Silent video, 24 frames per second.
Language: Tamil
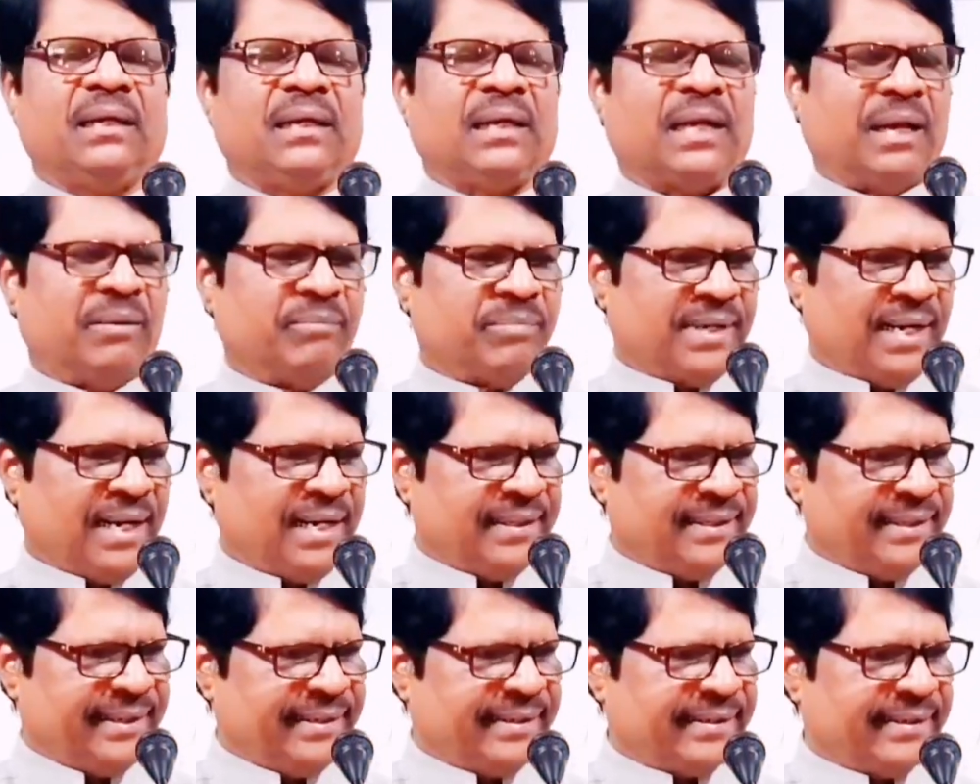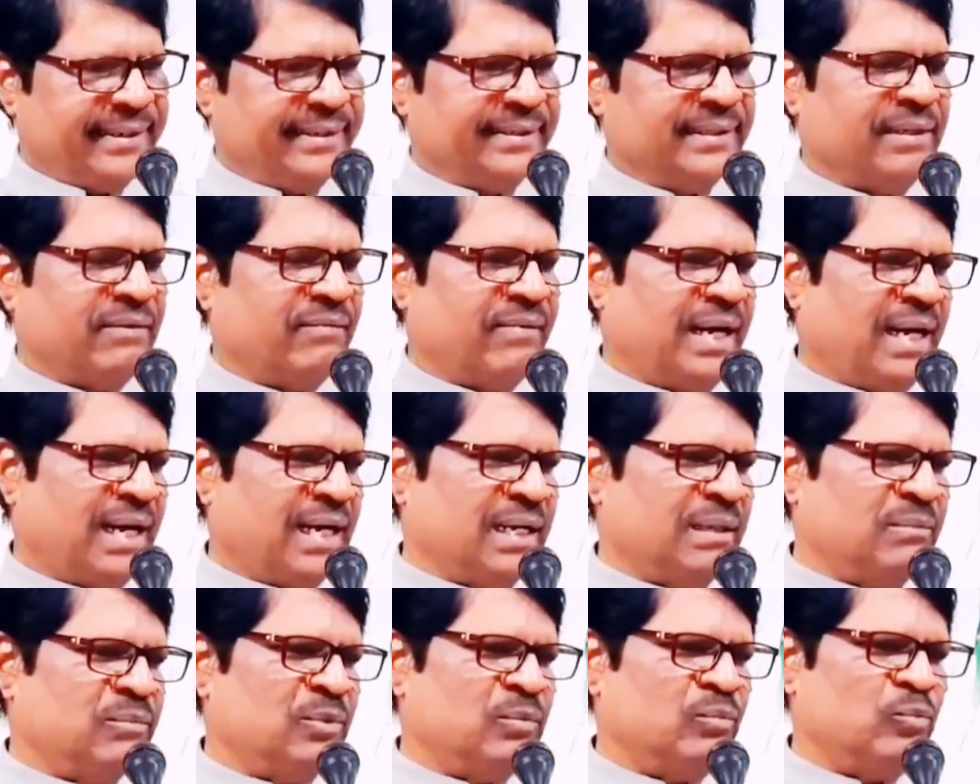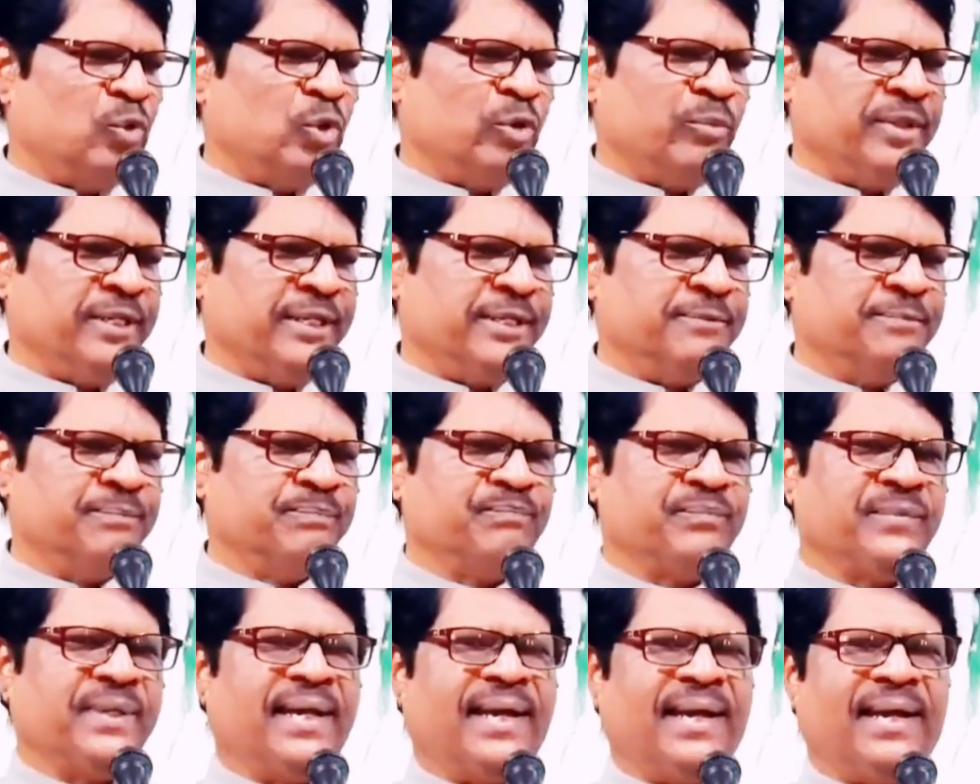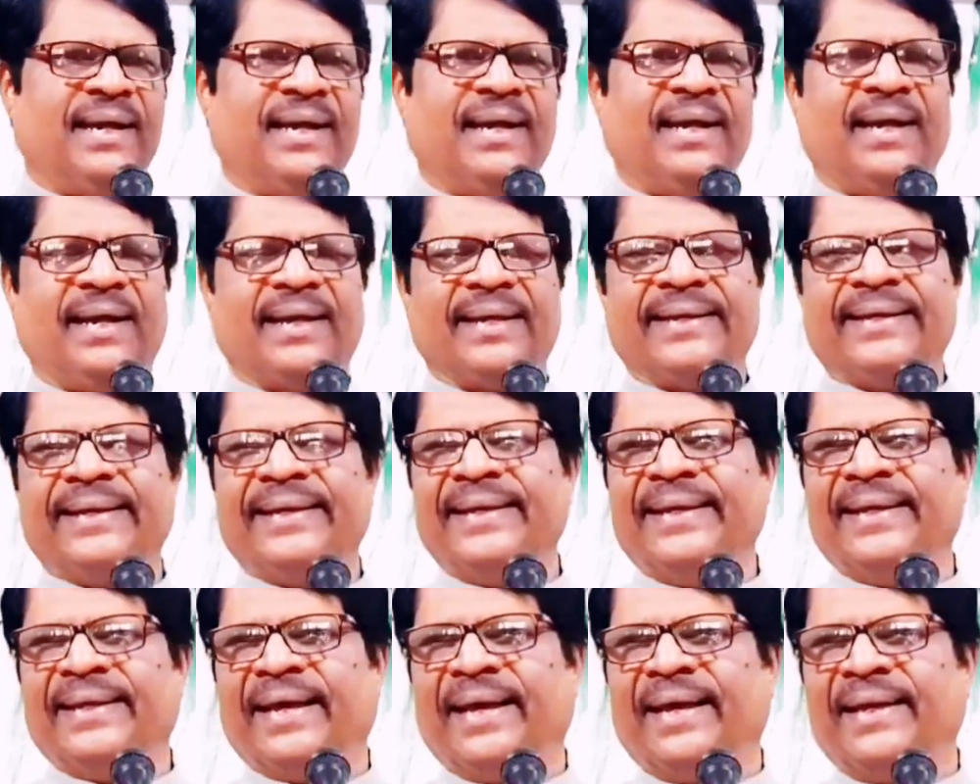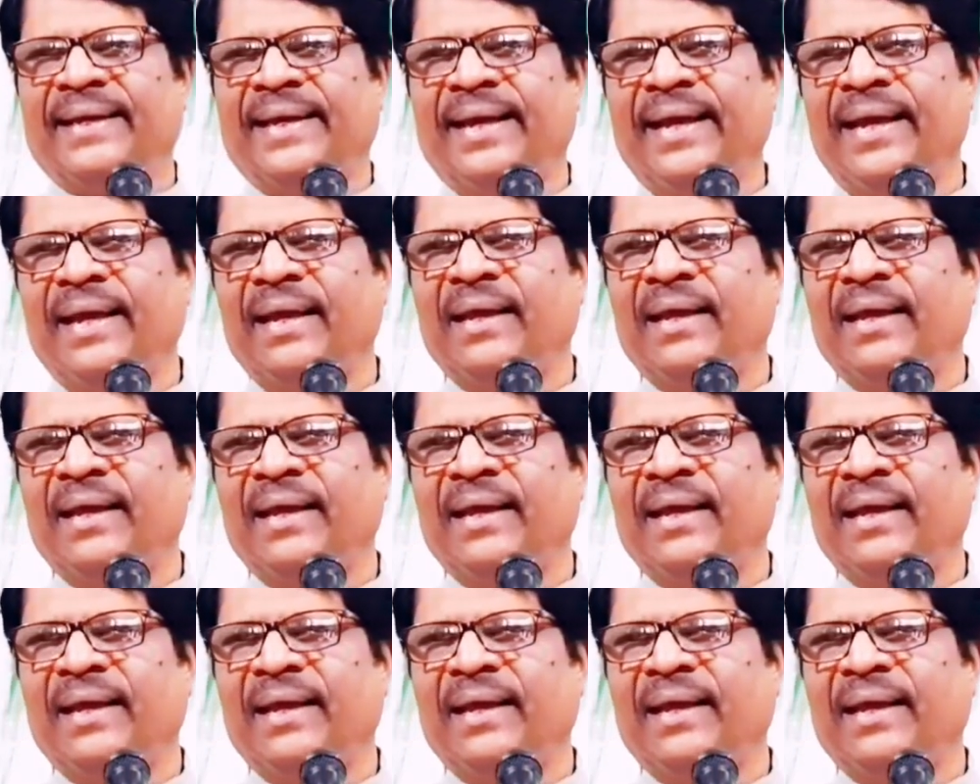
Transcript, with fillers: நாம் காண்கின்ற இந்த வானமும் பூமியும் அக்னியினால